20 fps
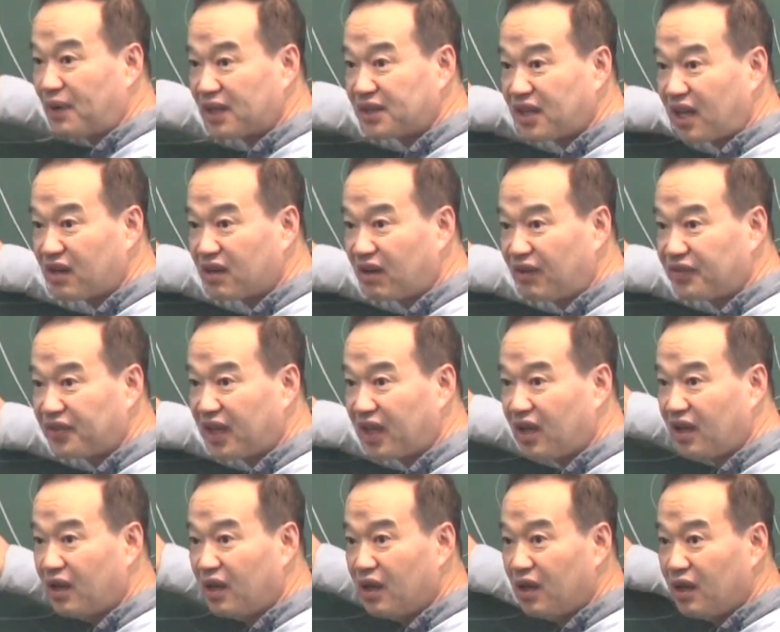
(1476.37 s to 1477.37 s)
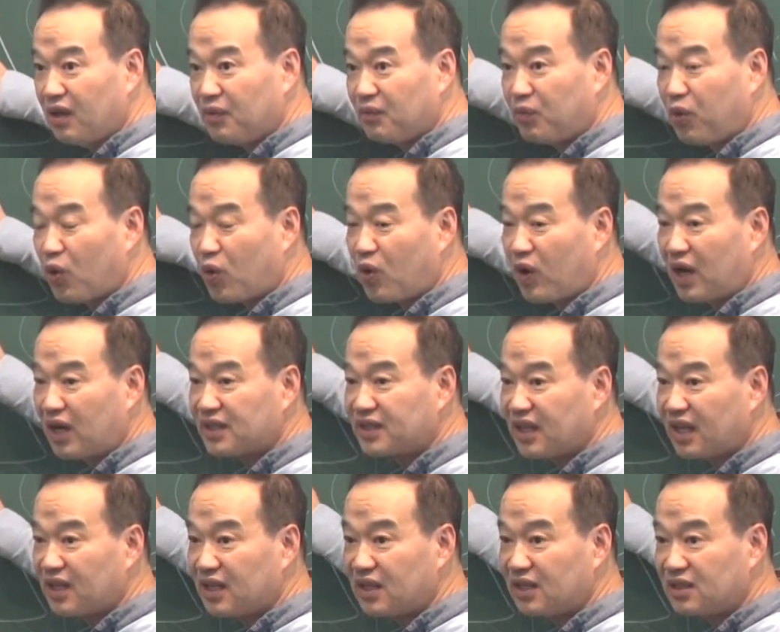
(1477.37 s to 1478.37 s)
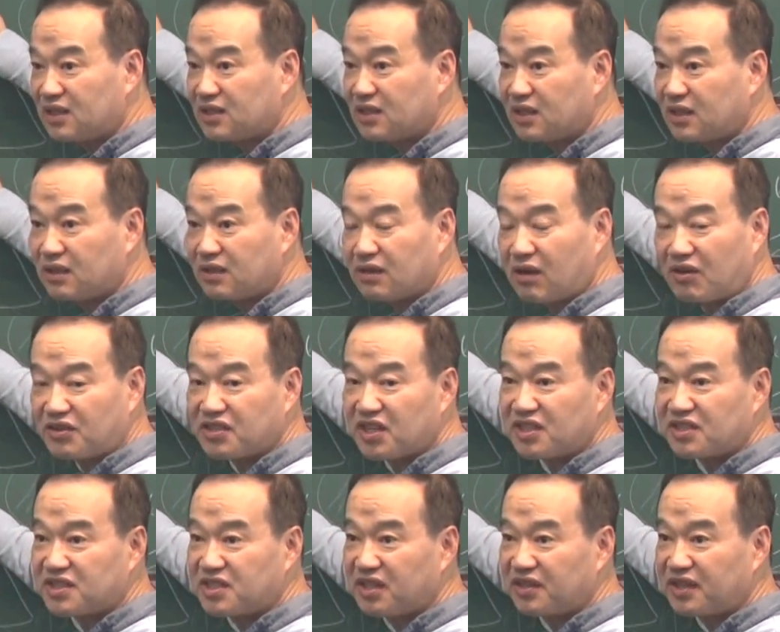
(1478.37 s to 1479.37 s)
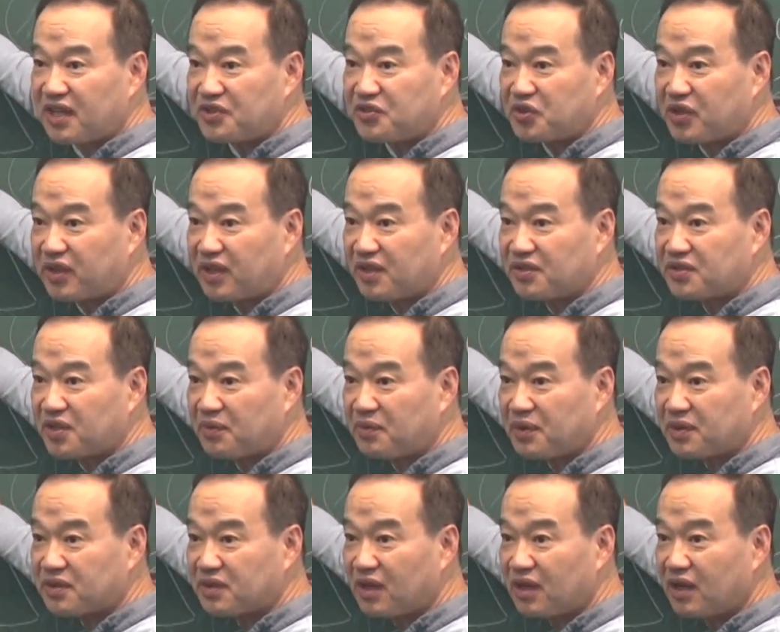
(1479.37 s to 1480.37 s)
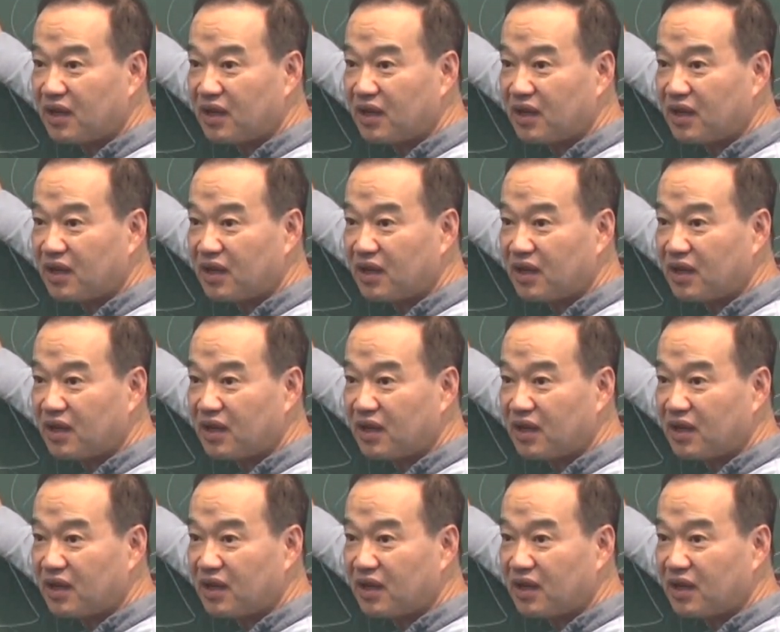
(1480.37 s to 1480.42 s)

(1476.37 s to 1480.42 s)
많다는 건데 보고할 때 결정이 지연될 수 있겠어? 없겠